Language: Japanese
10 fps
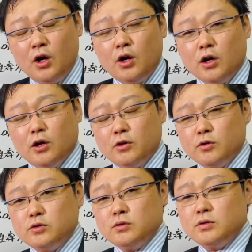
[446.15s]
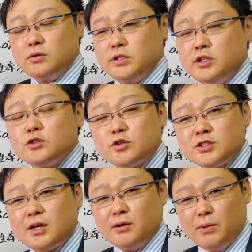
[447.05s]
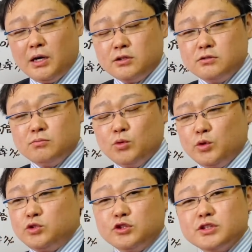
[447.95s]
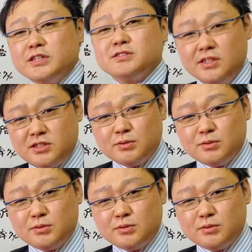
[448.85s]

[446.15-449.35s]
あのいるとしたら、まあ、もうグルですね。